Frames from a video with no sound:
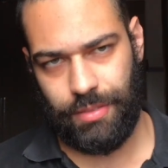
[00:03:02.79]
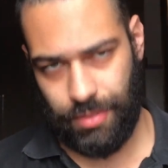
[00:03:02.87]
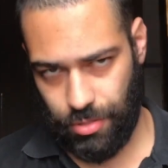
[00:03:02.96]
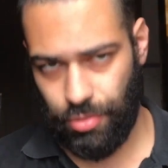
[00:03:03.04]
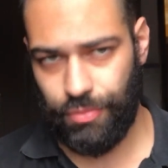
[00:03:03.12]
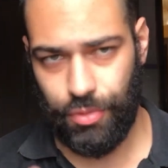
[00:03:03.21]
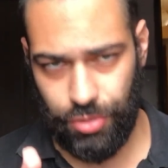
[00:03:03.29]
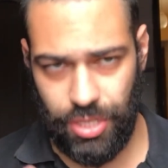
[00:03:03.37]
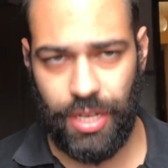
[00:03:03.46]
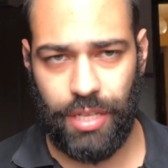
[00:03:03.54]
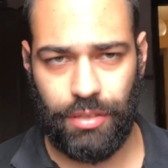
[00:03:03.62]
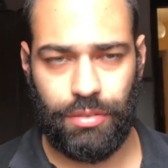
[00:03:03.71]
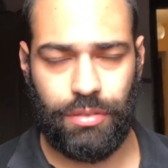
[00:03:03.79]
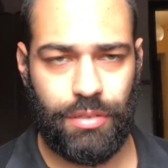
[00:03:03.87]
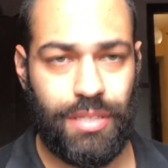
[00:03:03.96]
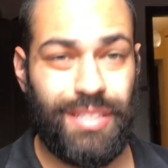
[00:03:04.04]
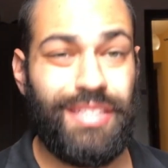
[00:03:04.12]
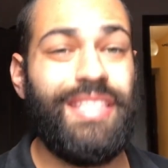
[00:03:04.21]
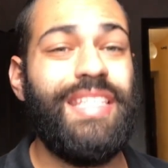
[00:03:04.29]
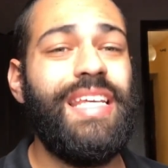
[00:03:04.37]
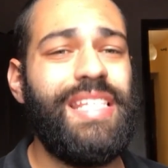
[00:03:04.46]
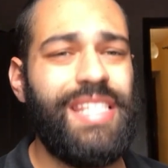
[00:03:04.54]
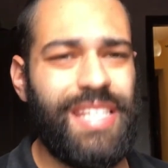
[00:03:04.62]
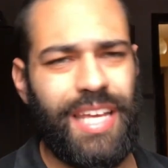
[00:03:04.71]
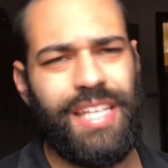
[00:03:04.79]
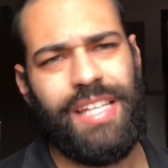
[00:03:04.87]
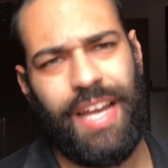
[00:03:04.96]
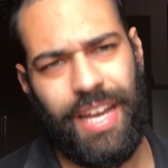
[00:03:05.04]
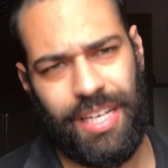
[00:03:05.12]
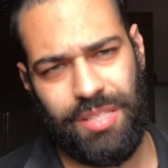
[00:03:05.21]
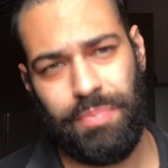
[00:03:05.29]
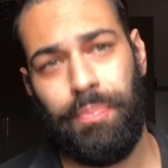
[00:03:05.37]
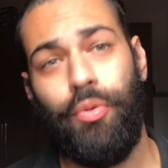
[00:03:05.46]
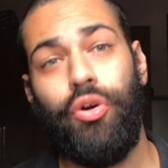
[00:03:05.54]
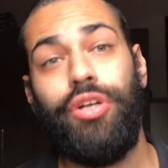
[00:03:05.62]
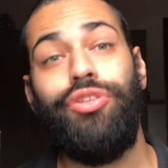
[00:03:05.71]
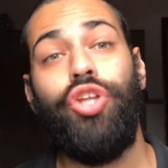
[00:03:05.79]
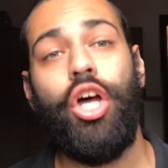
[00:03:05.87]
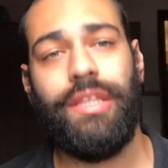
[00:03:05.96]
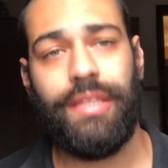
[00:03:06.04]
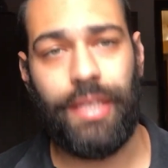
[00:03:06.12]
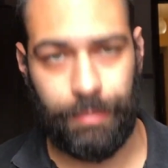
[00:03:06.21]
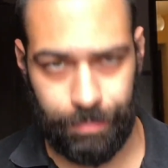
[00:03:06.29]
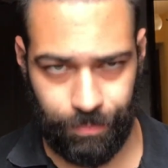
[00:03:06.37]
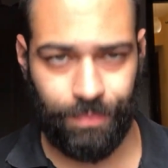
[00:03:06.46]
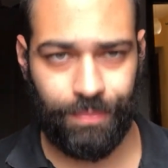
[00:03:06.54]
Você ouviu direito? 16 reais por nota.